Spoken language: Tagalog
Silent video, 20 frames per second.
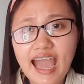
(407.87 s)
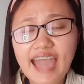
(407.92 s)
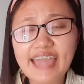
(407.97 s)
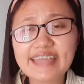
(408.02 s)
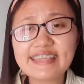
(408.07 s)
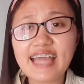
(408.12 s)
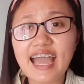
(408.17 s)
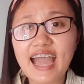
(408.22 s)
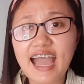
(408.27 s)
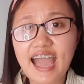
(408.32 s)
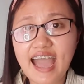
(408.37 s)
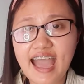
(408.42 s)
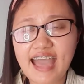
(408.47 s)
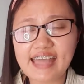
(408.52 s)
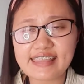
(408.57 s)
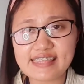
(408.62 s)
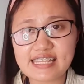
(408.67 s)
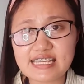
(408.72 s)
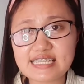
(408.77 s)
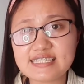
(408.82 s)
ay
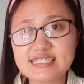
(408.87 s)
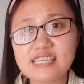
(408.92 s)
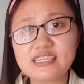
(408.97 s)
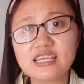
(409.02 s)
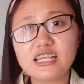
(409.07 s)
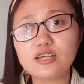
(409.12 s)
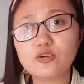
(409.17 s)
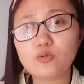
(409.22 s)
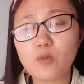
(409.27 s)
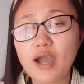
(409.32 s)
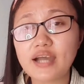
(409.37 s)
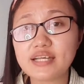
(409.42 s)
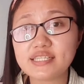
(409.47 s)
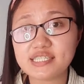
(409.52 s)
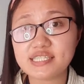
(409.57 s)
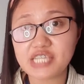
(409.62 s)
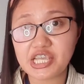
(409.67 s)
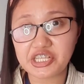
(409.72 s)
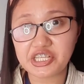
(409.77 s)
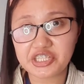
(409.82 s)
nahahati sa dalawang
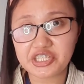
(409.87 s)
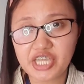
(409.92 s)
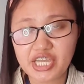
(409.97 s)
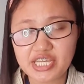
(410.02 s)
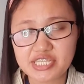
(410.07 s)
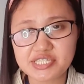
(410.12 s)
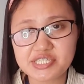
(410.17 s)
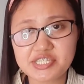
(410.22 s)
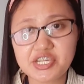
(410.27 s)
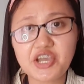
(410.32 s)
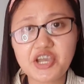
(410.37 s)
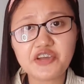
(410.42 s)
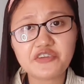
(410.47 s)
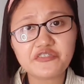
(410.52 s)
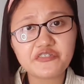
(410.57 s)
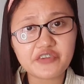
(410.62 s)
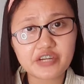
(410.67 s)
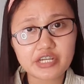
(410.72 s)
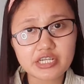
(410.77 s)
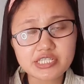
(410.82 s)
stages.
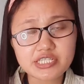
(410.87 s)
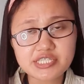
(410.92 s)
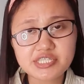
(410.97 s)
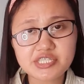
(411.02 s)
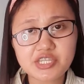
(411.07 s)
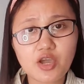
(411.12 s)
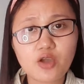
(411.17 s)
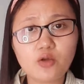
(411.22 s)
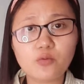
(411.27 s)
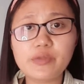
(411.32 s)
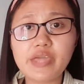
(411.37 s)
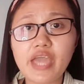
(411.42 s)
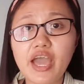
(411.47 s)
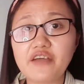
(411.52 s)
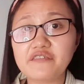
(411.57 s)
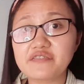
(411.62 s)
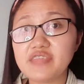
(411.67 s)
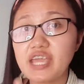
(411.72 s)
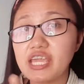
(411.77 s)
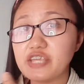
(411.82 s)
First, we
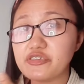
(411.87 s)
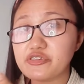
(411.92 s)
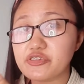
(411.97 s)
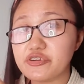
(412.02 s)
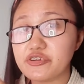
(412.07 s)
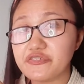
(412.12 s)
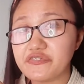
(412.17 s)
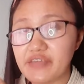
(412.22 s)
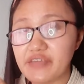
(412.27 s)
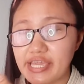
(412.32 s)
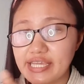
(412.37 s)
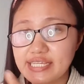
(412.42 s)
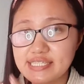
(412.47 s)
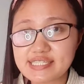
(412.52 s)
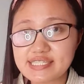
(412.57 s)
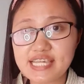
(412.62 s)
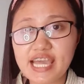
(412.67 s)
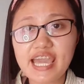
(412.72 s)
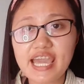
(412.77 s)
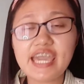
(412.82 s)
have the interphase,
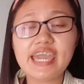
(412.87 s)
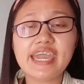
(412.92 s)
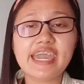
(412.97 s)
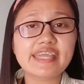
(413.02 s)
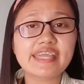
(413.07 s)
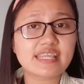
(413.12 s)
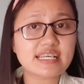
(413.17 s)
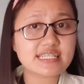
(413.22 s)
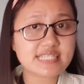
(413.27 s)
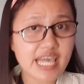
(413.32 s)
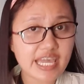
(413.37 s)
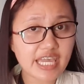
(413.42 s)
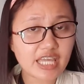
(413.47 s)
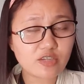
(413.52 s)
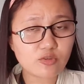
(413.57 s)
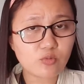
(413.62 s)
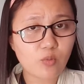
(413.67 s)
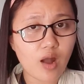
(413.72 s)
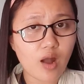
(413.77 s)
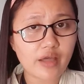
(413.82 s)
and the
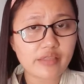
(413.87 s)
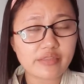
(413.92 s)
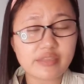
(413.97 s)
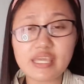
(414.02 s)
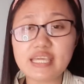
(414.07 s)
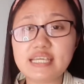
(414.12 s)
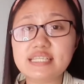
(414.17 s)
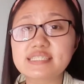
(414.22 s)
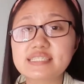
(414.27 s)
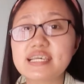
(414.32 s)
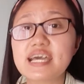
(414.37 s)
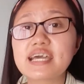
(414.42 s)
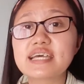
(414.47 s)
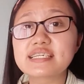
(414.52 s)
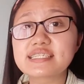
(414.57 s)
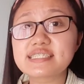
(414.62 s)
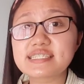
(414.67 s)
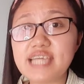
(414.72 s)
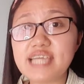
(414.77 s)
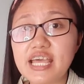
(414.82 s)
second one is
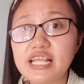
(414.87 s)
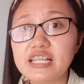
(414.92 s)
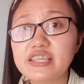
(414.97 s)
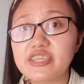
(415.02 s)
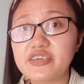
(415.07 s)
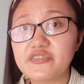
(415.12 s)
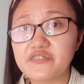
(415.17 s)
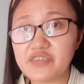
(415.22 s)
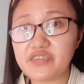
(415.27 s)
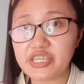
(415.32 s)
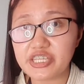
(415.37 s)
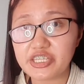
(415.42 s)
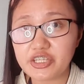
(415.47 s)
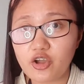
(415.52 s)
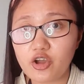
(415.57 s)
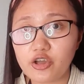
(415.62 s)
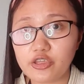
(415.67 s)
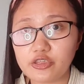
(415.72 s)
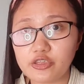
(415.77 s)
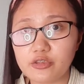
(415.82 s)
cell
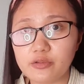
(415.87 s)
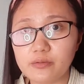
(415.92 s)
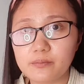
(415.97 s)
division.